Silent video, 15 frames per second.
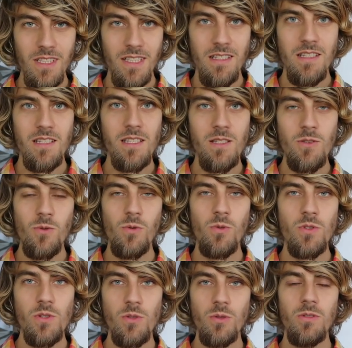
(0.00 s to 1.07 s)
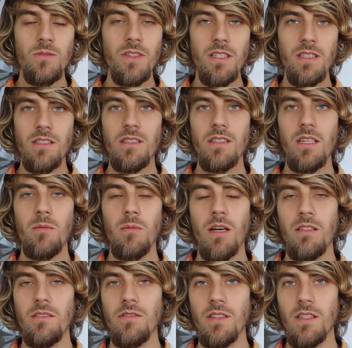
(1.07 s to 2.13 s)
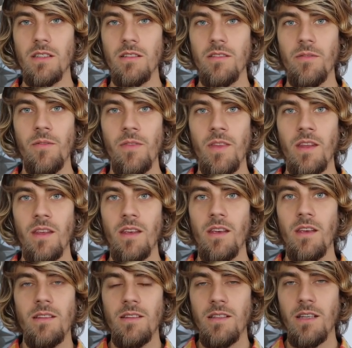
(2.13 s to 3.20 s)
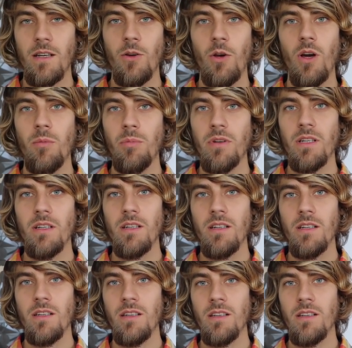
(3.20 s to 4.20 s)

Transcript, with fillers: Es ist so, so wichtig am Anfang der Körper,